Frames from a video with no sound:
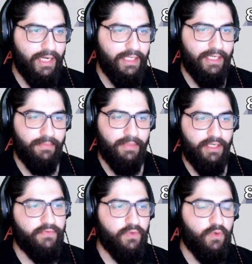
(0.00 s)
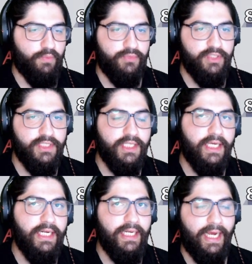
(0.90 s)
اللي احنا بنعرف انه
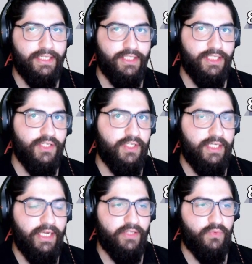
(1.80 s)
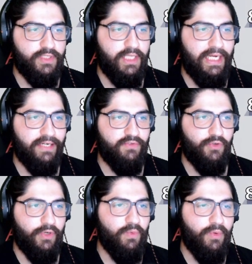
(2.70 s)
مستقل عن الشخصيات والسلاح نفسه
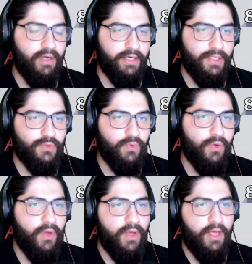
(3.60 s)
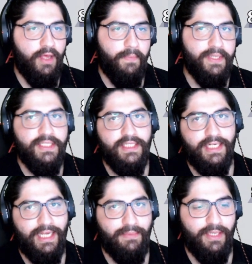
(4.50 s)
له مهاراته بس
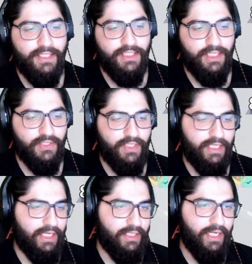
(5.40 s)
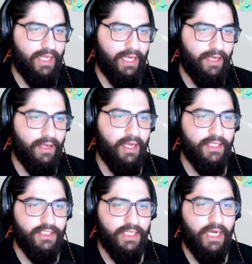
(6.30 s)
كمان الشخصيات لها
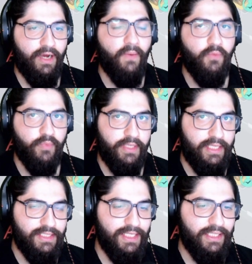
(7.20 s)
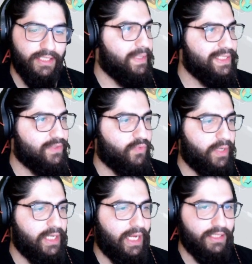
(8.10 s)
أشيائها ومميزاتها
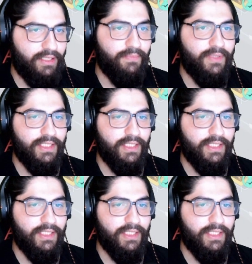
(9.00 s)
وين حتبدأ